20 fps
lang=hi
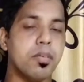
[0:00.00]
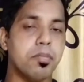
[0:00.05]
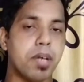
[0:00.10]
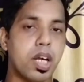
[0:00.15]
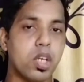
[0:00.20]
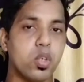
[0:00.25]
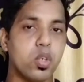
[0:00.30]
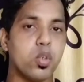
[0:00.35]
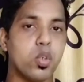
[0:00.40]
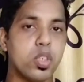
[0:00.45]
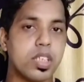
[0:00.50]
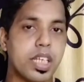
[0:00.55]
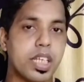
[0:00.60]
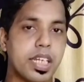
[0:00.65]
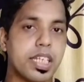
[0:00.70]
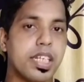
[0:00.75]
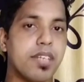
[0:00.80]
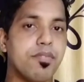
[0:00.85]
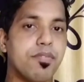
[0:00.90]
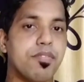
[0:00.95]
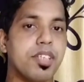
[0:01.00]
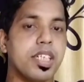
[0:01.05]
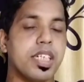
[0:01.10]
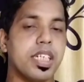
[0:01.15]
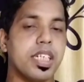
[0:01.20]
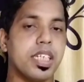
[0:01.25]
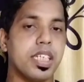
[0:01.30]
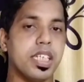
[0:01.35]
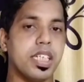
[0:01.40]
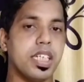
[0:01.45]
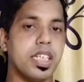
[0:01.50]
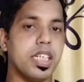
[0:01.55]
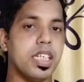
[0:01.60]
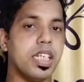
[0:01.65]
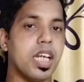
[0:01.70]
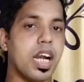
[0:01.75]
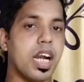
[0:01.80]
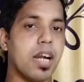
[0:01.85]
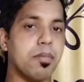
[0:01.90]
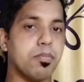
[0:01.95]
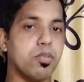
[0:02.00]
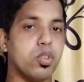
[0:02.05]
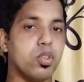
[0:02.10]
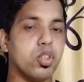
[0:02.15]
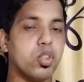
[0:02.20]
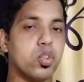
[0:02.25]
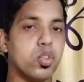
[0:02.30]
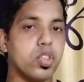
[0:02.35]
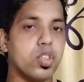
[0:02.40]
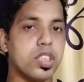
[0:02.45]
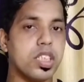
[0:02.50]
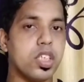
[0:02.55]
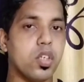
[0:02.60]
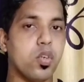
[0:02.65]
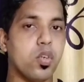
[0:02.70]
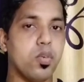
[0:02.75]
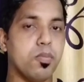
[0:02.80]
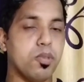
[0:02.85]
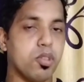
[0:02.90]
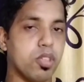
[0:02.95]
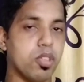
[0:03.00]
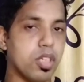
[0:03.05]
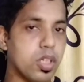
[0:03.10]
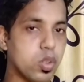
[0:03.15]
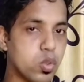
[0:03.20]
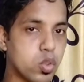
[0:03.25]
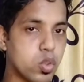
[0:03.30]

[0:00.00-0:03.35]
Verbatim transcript: बालों को टेंगल फ्री करने के लिए आपको जो जी कोम होता है